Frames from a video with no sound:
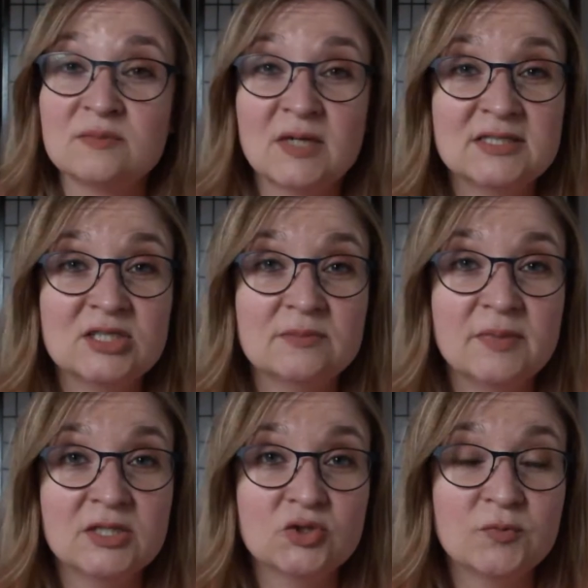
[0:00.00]
Ah si, j'aime
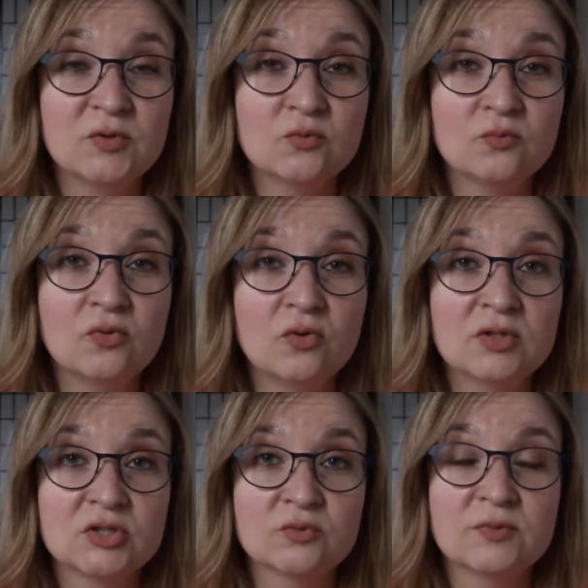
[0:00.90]
pas les champignons
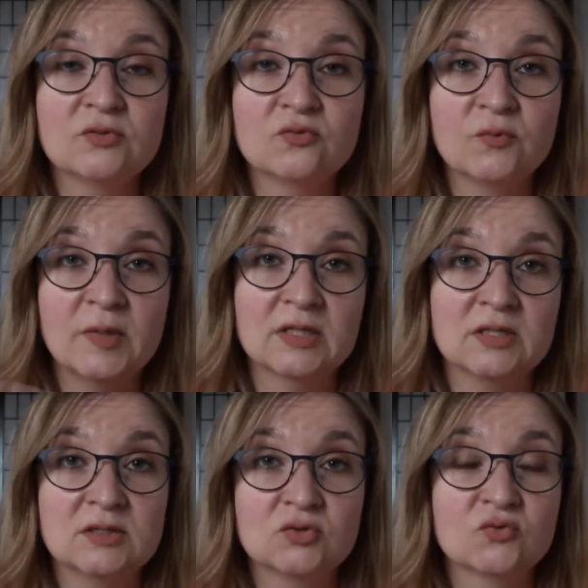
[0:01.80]
blancs, les champignons de
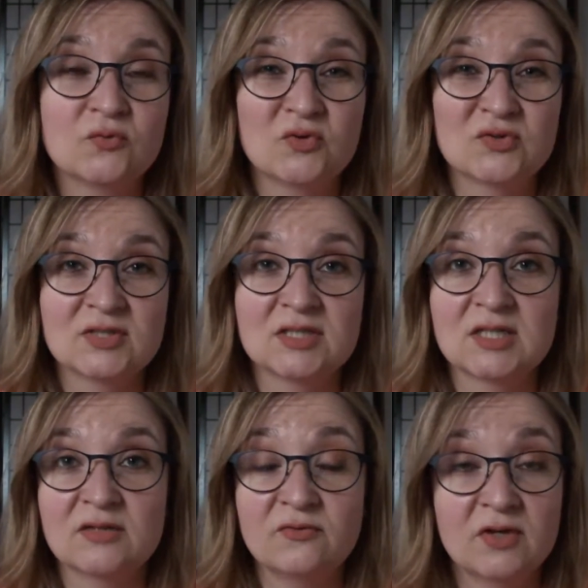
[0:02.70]
Paris. Je trouve que euh, c'est
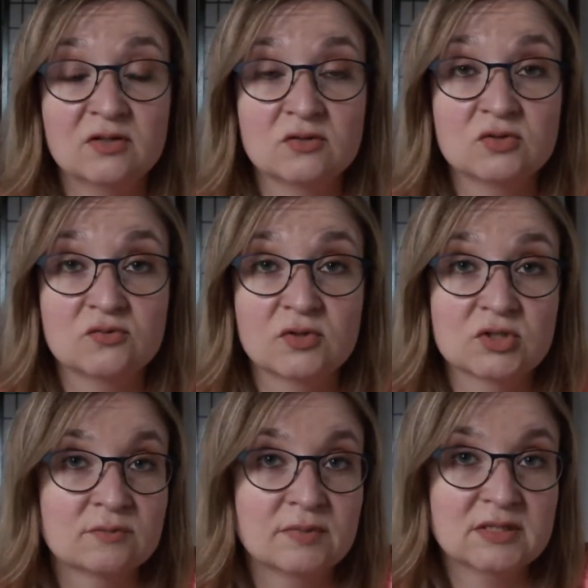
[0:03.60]
très fade. Enfin,
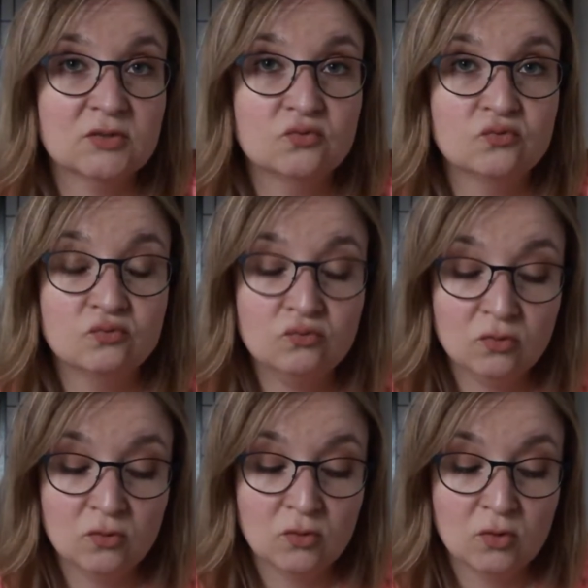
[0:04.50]
j'aime pas ça du tout.
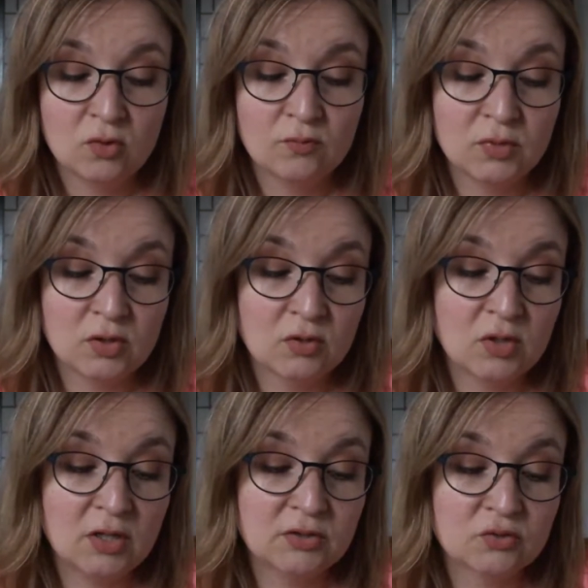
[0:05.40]
Mais
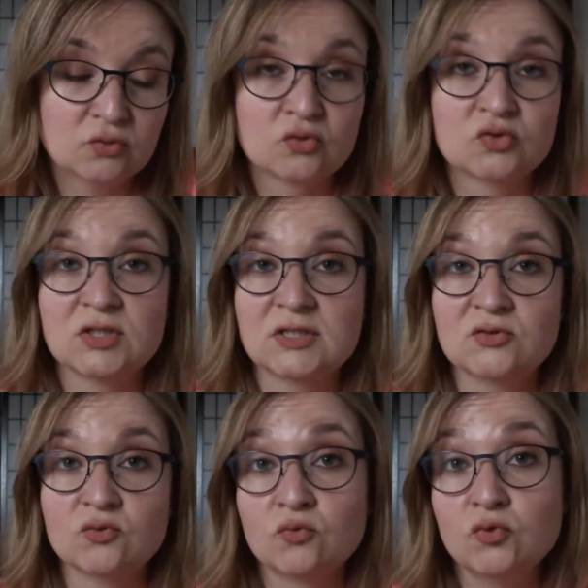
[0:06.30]
euh, là, dire que je
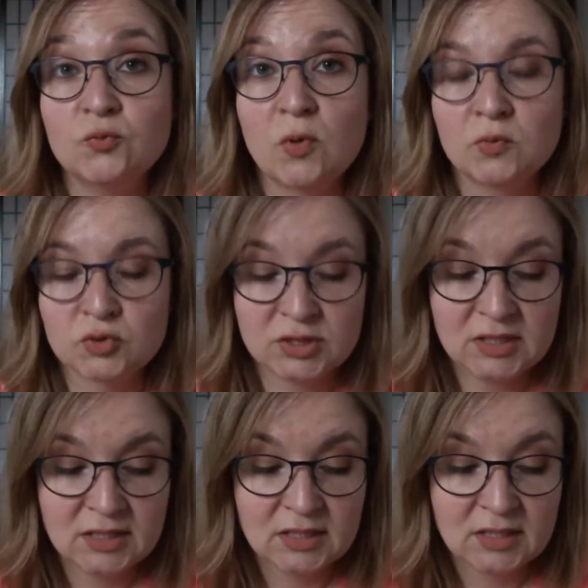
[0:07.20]
déteste non plus, je peux en
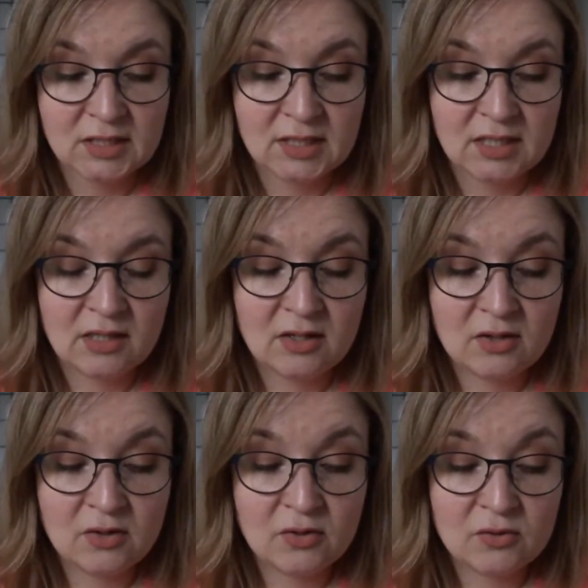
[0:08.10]
manger.
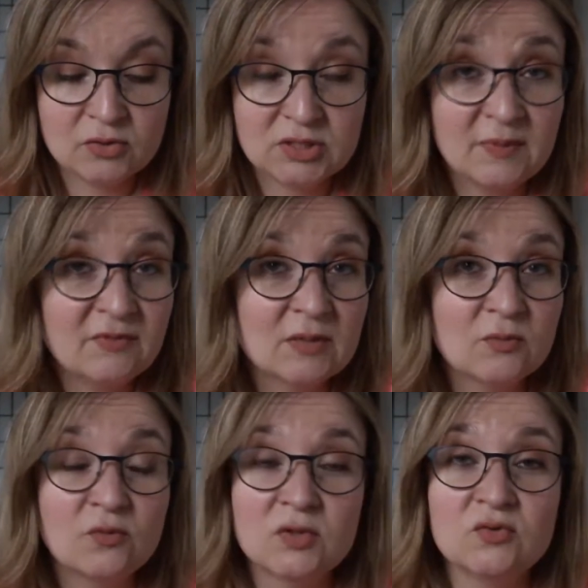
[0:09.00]
Euh, j'ai pas
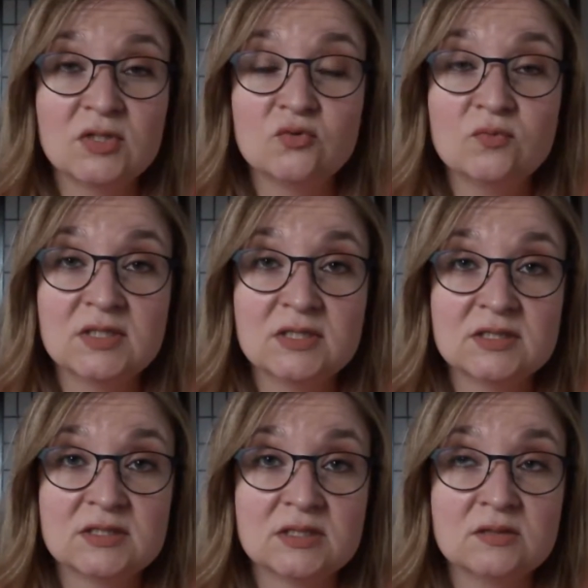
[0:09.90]
vraiment de légumes
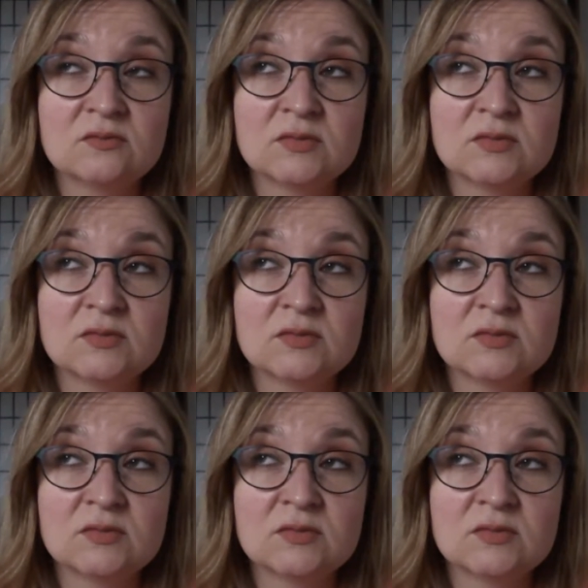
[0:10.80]
détestés.